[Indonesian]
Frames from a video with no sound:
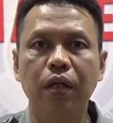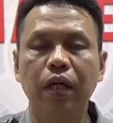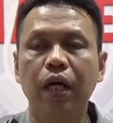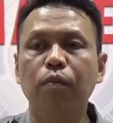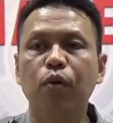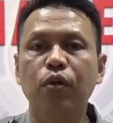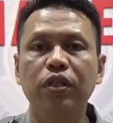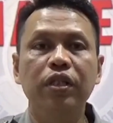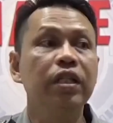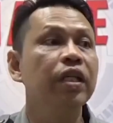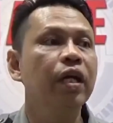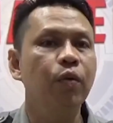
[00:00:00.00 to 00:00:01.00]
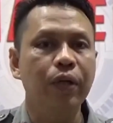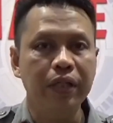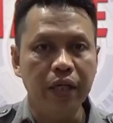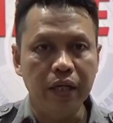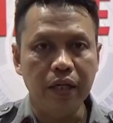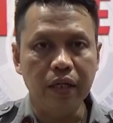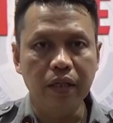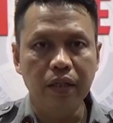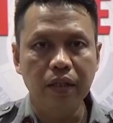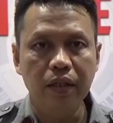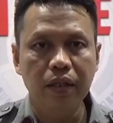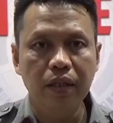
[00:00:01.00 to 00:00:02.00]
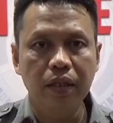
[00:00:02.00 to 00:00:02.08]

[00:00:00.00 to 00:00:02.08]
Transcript: dalam kondisi tidak wajar. Hmm.